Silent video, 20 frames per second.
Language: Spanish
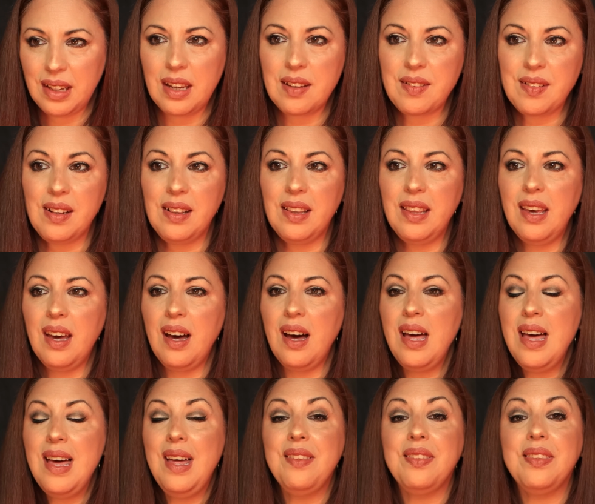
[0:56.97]
que es el día
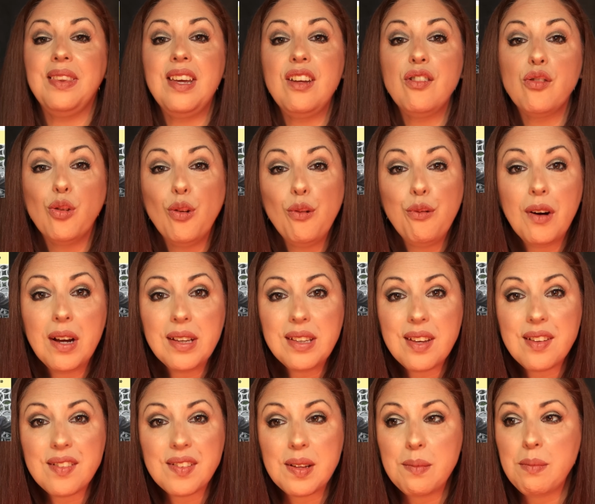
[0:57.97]
de su
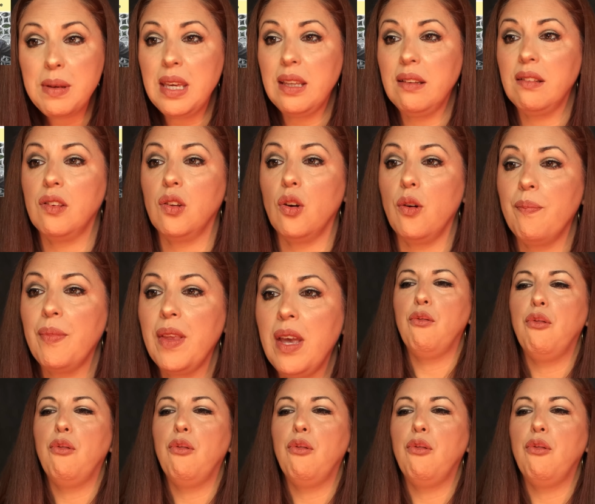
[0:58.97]
fallecimiento.